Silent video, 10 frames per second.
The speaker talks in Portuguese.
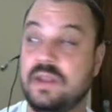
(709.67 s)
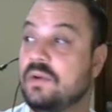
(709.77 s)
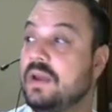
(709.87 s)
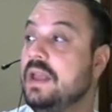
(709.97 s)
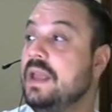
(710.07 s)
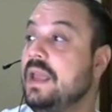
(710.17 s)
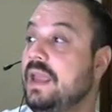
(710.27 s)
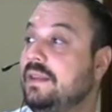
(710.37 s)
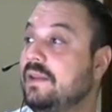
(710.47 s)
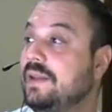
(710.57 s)
deu.
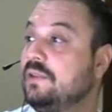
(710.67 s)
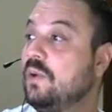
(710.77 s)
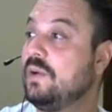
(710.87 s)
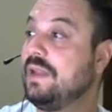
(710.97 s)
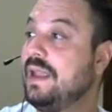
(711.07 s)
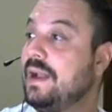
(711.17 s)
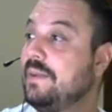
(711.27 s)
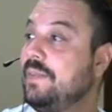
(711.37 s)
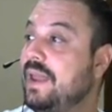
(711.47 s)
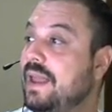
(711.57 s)
Então a torneira
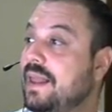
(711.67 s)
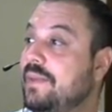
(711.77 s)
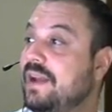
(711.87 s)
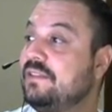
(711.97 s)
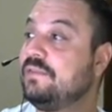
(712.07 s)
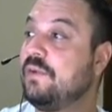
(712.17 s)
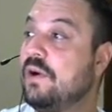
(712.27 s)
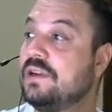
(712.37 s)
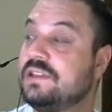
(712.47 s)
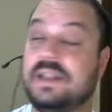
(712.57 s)
B ela é mais
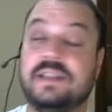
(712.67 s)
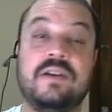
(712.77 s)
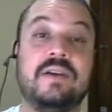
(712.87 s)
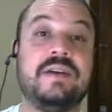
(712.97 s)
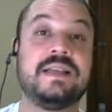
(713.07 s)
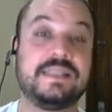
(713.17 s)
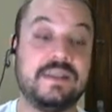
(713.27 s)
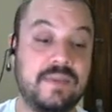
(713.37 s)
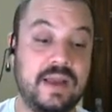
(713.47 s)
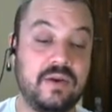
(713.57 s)
forte, ela tem uma
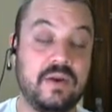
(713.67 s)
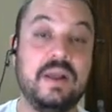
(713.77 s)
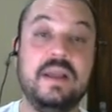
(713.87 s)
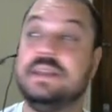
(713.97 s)
vazão maior.